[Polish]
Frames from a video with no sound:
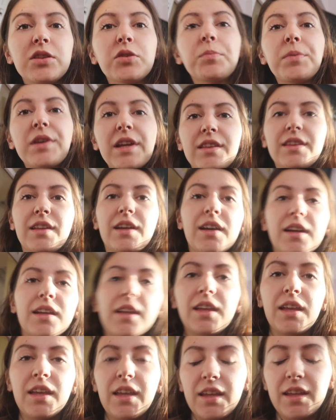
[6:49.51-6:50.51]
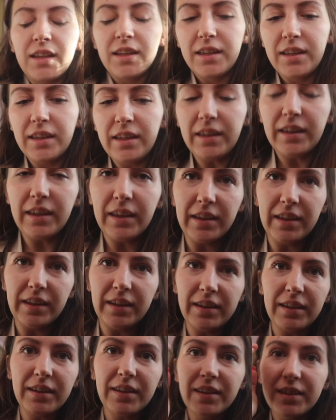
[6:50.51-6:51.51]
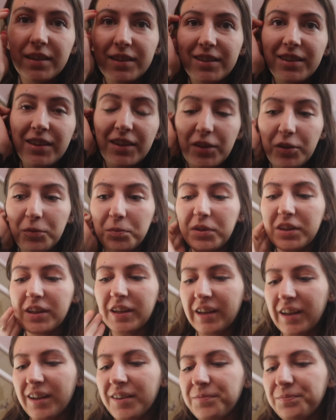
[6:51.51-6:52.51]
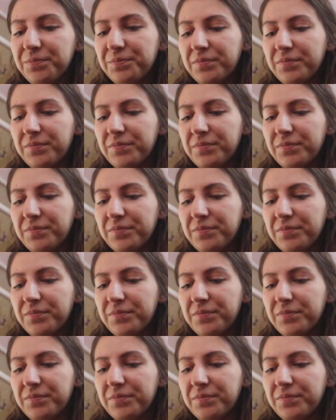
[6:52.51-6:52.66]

do brata yy, Dominika.